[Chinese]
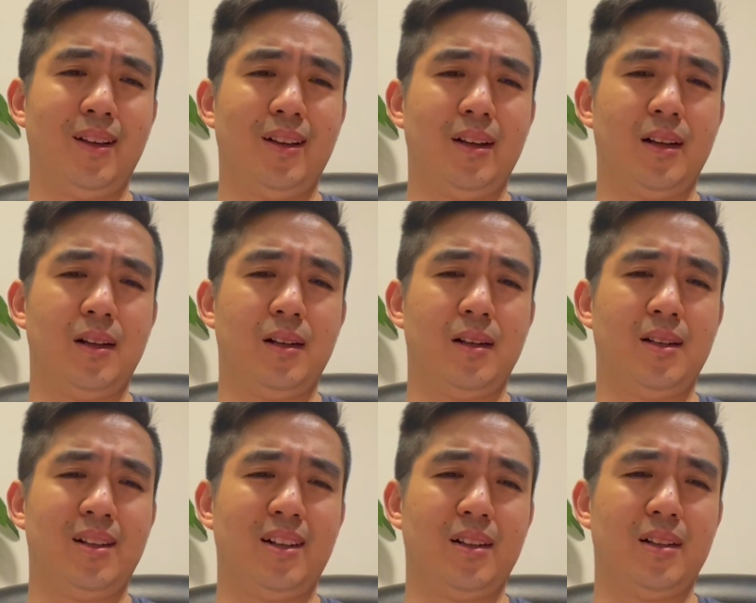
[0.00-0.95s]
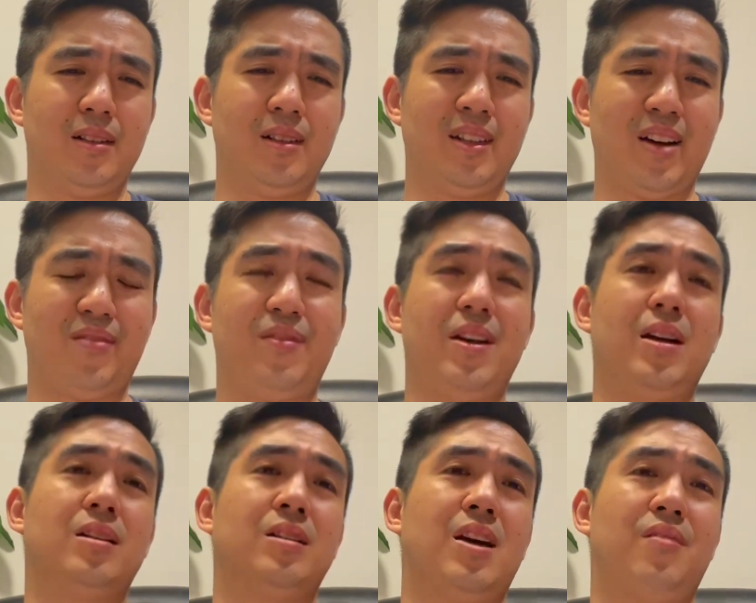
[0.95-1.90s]
呃，拉 l 尔、
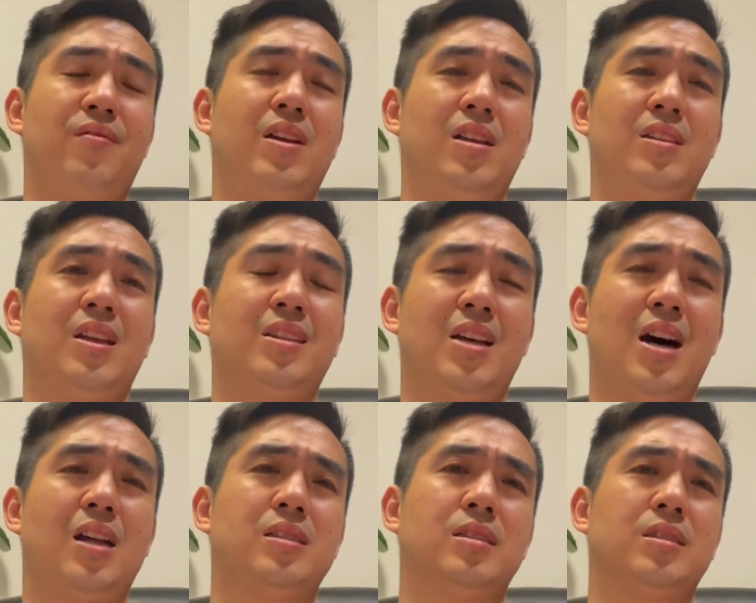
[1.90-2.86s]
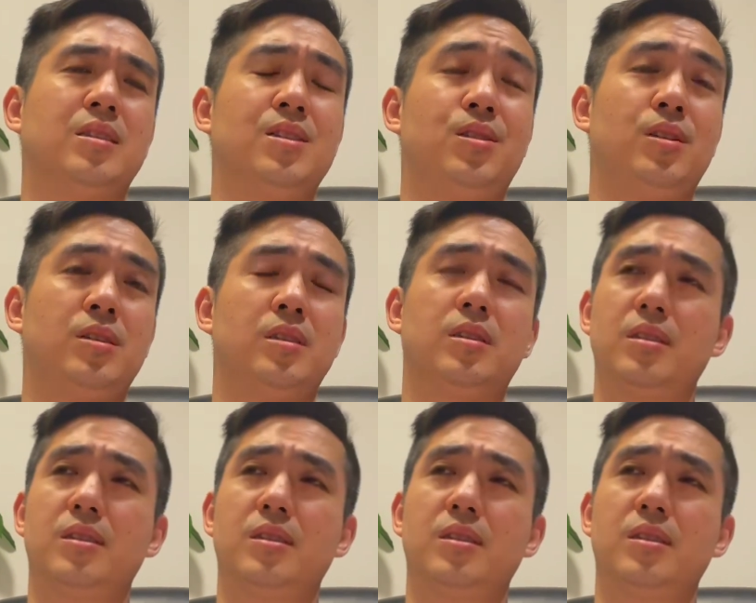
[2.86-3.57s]
拉斐尔、纳达尔已经。